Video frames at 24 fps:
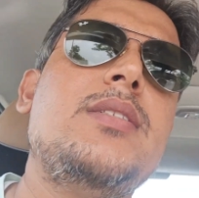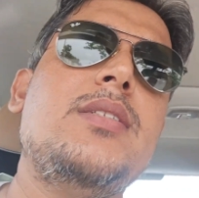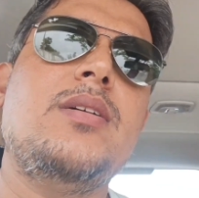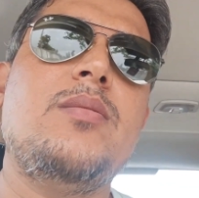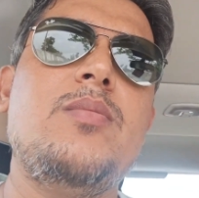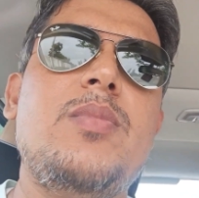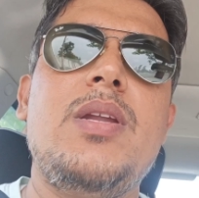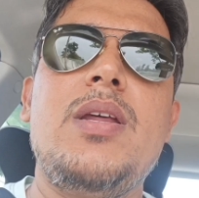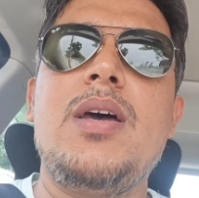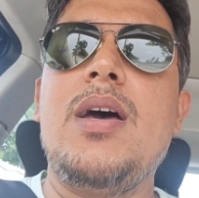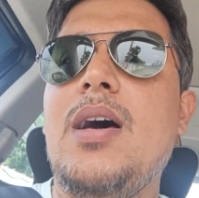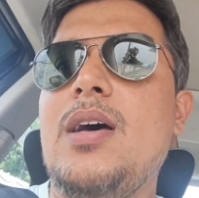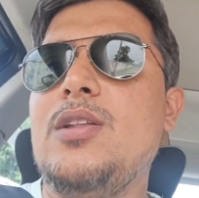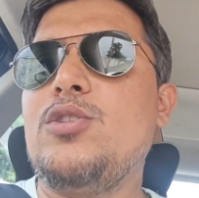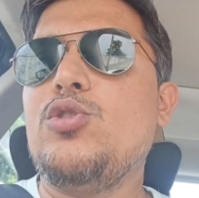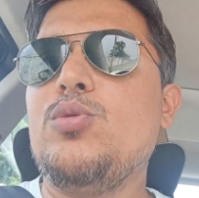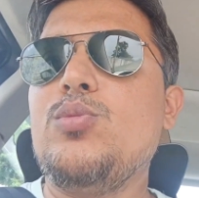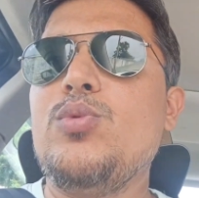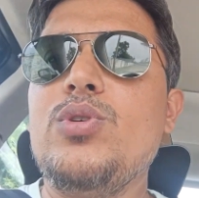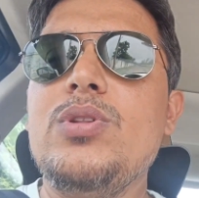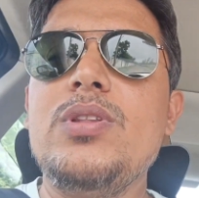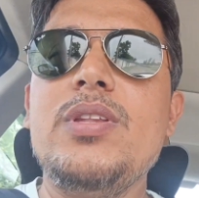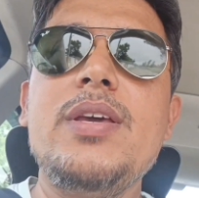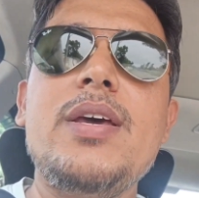तो मैंने हाँ
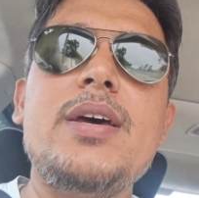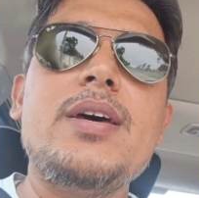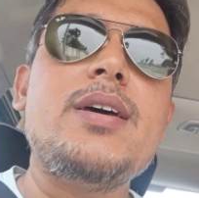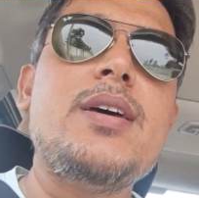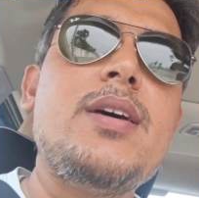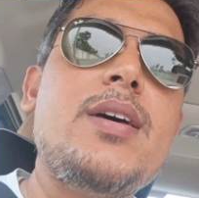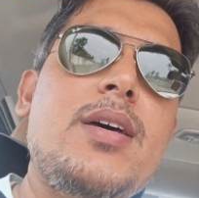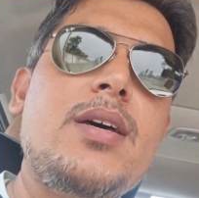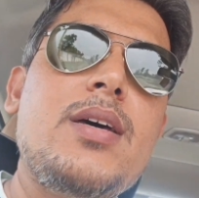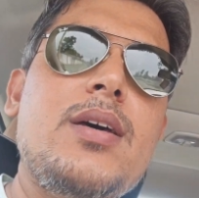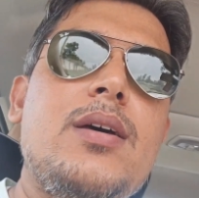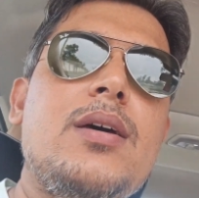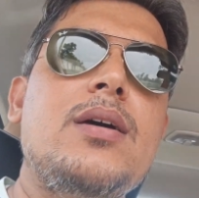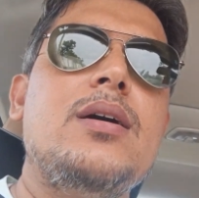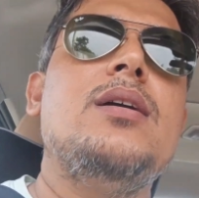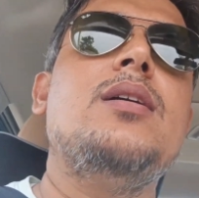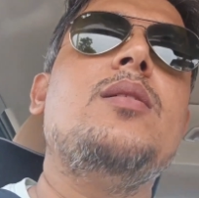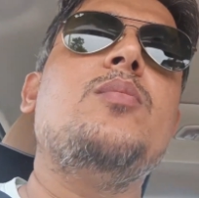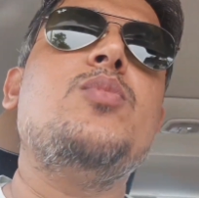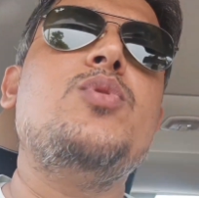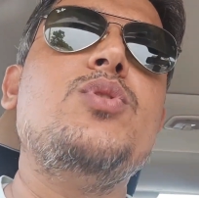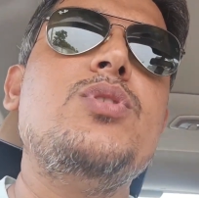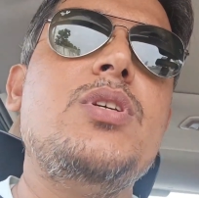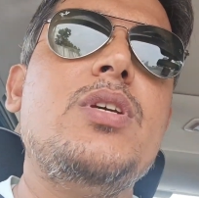तो बोल दिया है
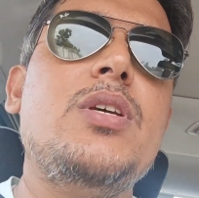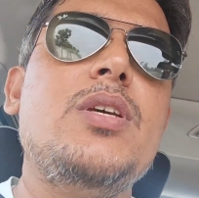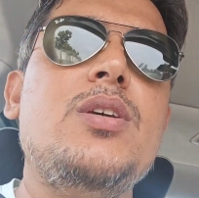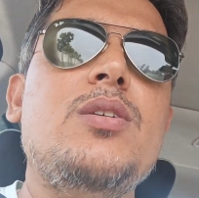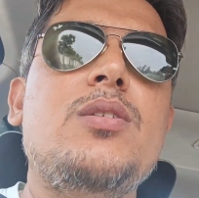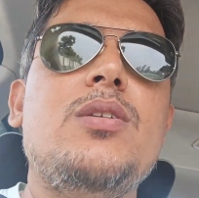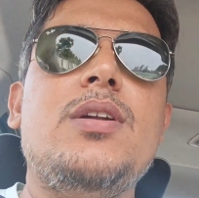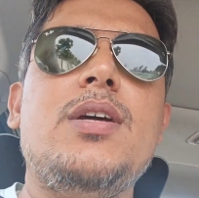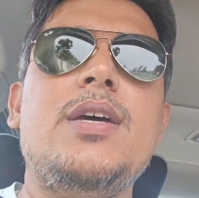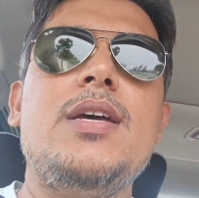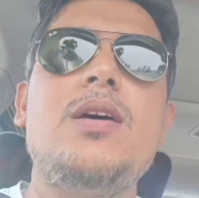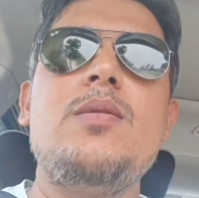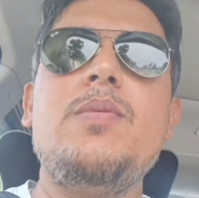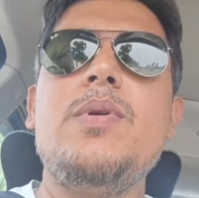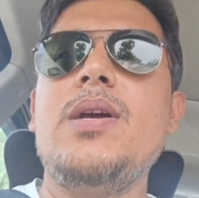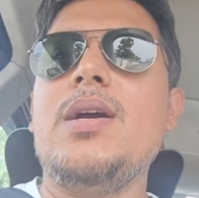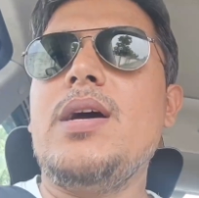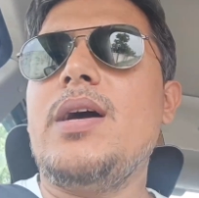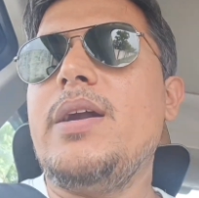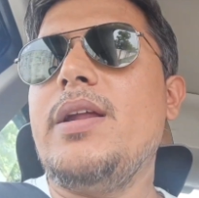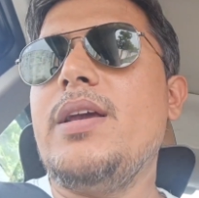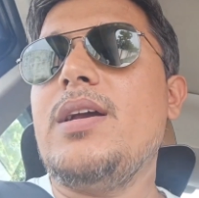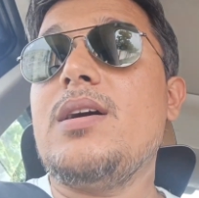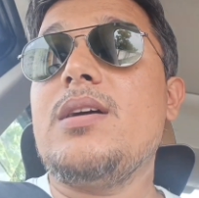अब मुझे ये हो रहा है यार मैं
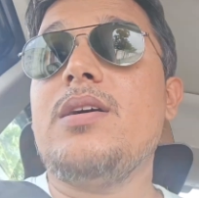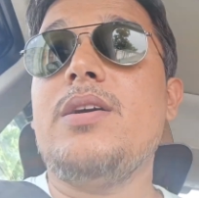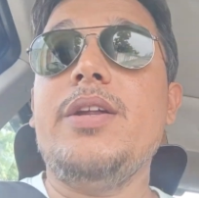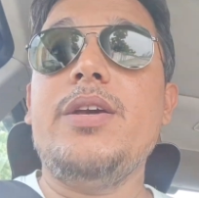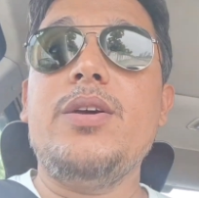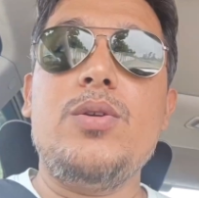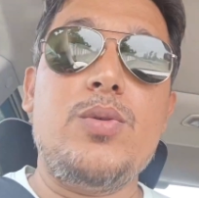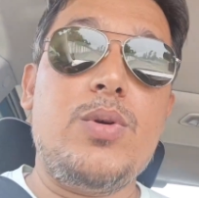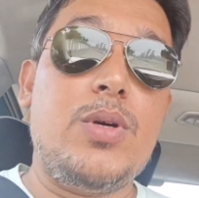गाड़ी का खड़ी